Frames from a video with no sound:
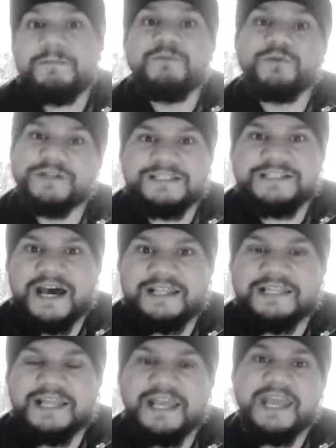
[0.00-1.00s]
में बोना
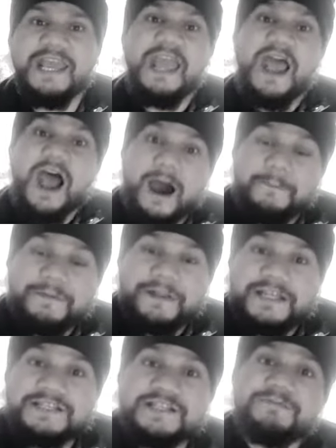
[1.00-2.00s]
चाहते हैं
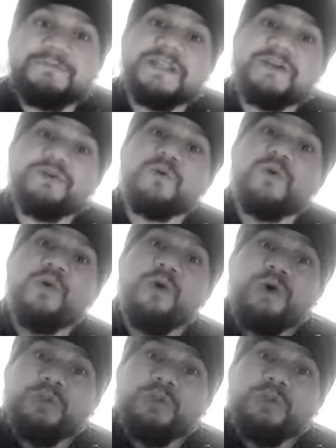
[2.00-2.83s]
अपने सपने को